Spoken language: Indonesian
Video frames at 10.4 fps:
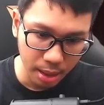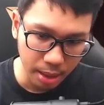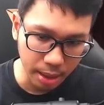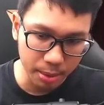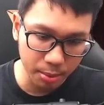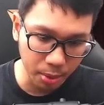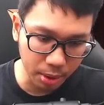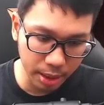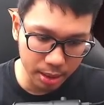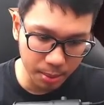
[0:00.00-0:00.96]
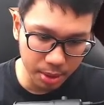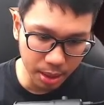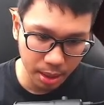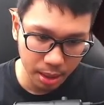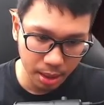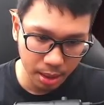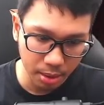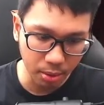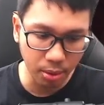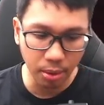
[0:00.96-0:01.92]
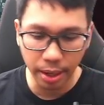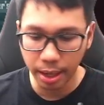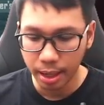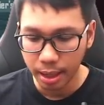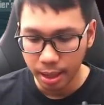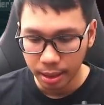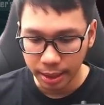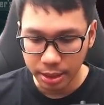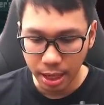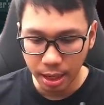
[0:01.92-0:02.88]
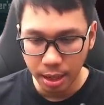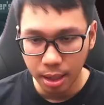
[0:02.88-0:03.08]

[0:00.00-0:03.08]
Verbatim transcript: Animation broadcast nih apa sih? Oke, tes ya.